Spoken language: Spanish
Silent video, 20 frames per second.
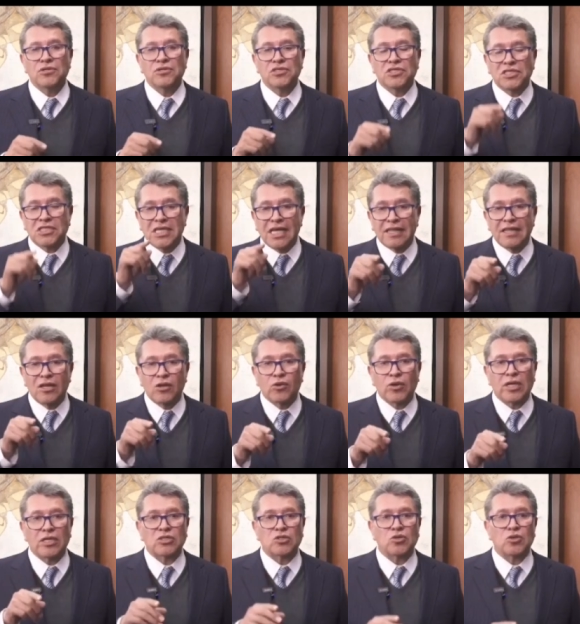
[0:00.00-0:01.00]
sé de
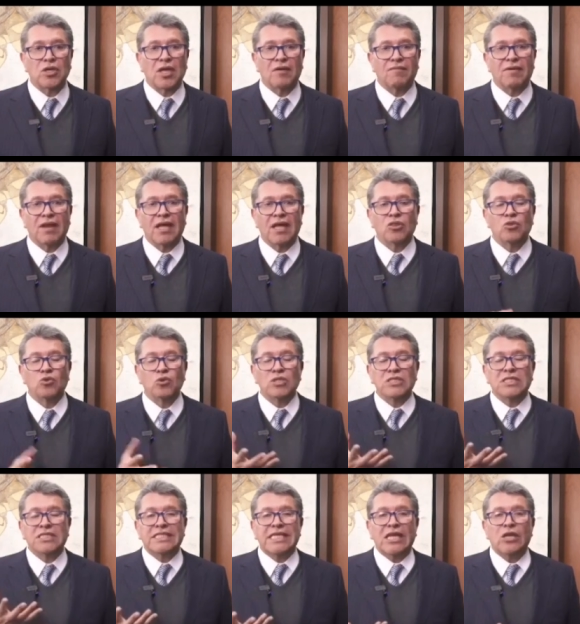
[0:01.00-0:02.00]
lo que estoy hablando
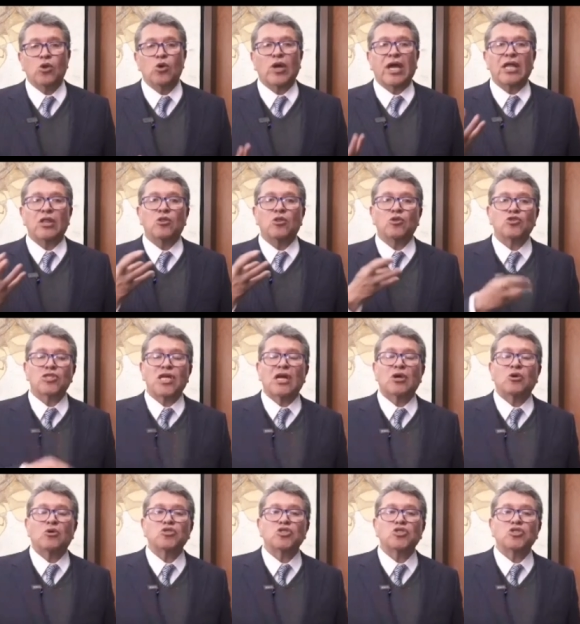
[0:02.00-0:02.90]
y sé lo que nos ha